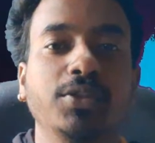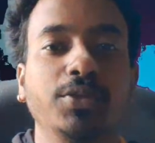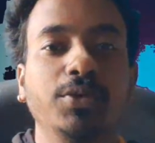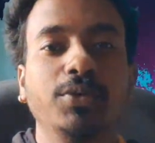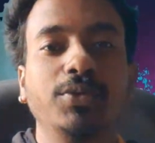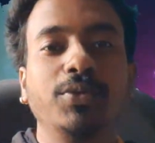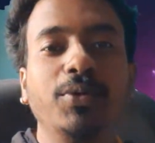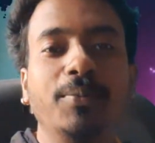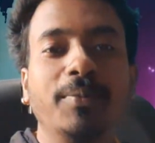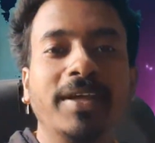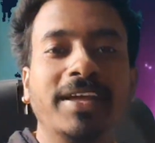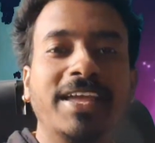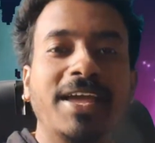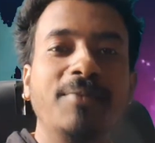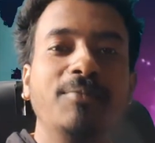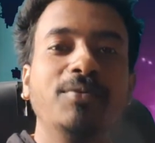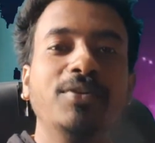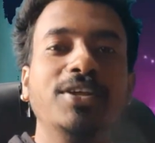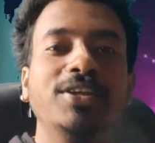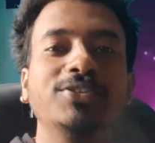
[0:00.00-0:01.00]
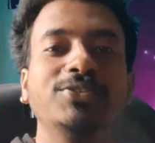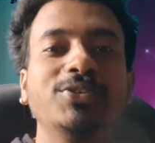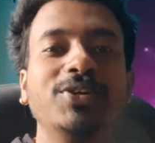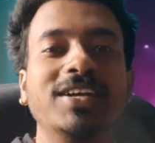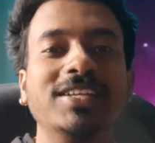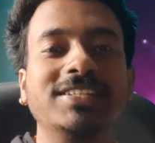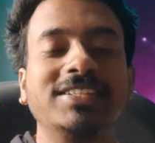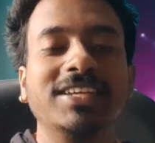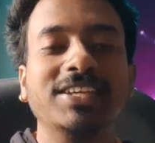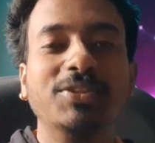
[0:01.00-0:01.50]
তো তোমরা কেমন আছো
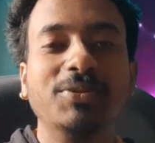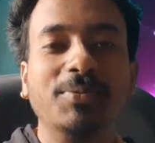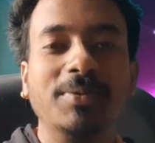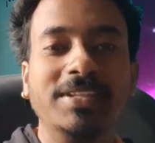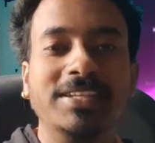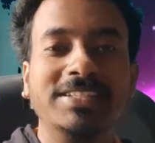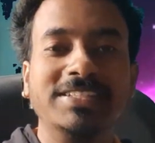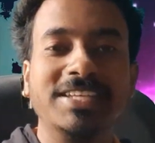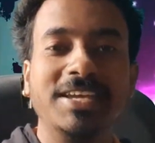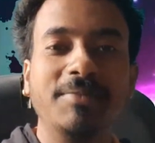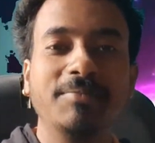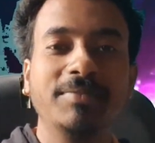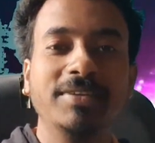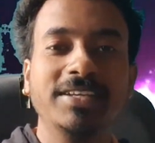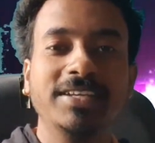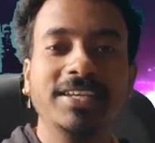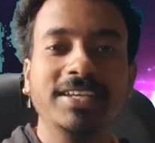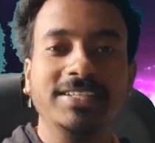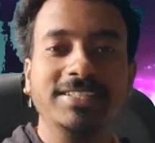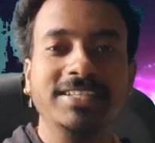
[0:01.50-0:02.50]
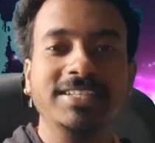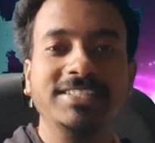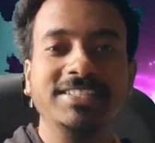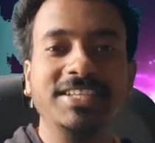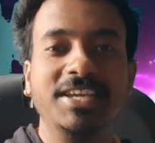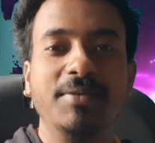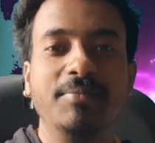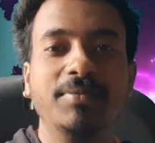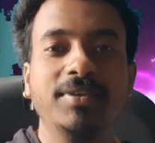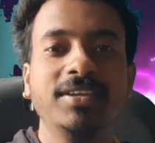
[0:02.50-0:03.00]
আজকে তোমাদের সামনে এসেছি
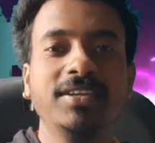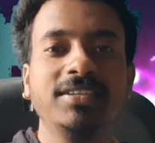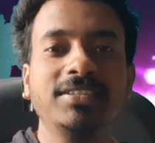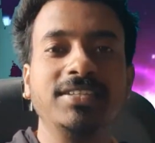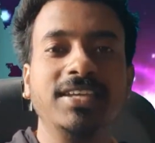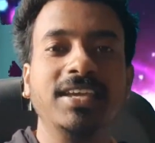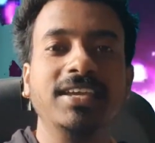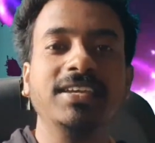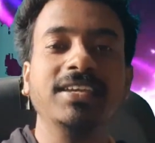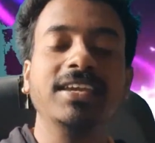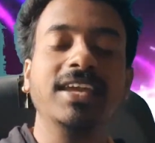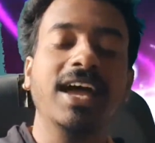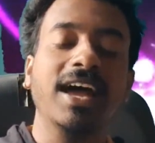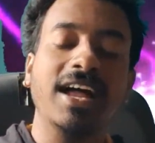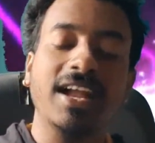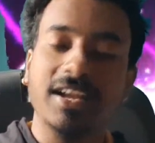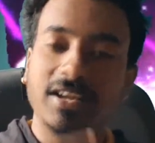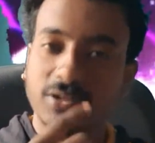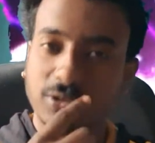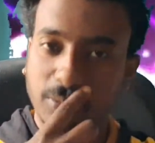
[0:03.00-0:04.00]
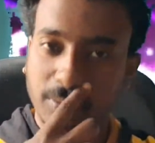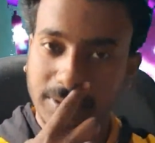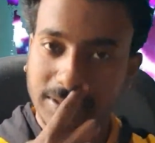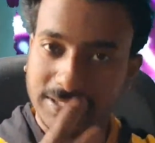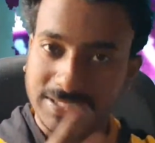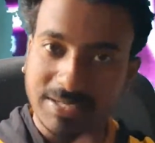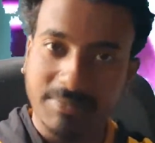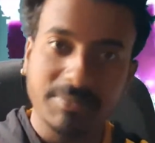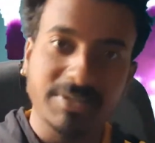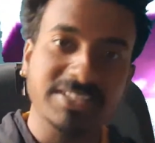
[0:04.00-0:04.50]
আমি সেই
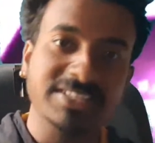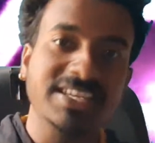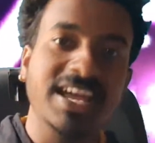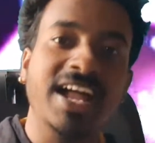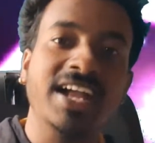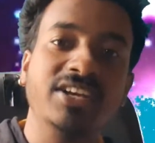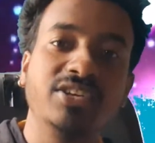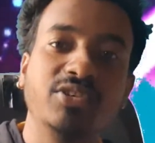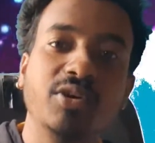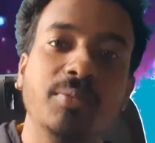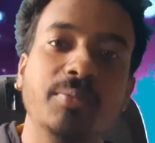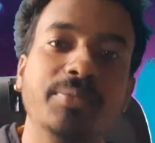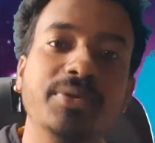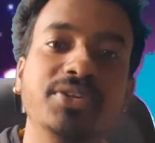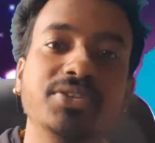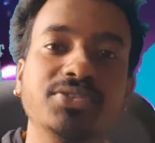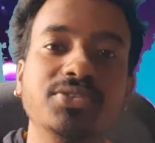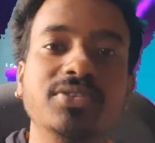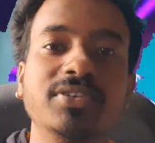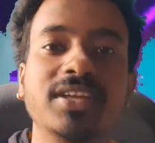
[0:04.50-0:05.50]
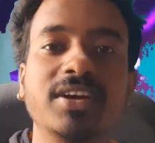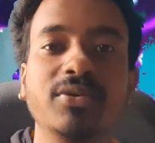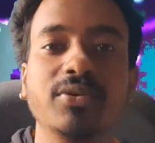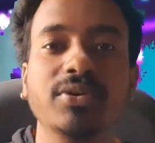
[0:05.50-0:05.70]
তোমাদের সামনে যে আর্ট কম্পিটিশনটা